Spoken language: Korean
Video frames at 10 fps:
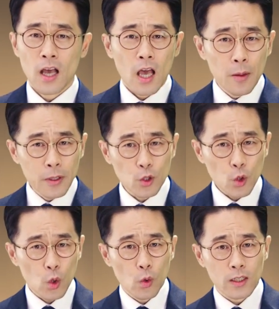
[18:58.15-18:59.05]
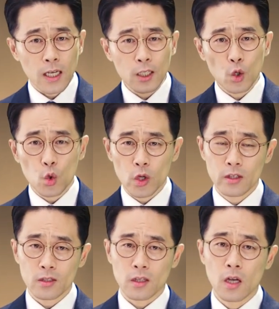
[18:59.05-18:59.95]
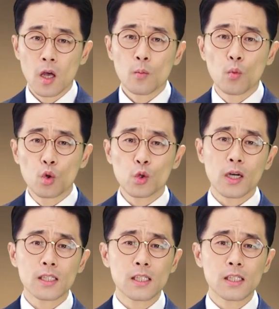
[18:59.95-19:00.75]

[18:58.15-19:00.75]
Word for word: 에베소 교회와 사도 교회는 모두가